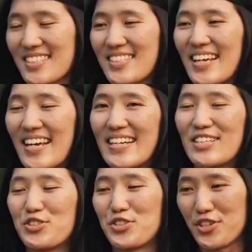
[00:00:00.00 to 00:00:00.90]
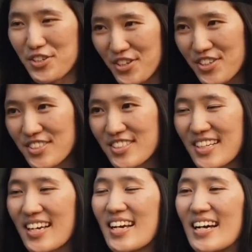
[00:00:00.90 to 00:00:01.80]
Saya Henis Jono,
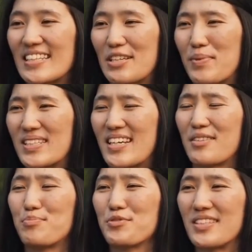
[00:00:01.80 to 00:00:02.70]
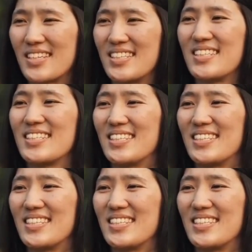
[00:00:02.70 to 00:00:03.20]
saya atlet basket putri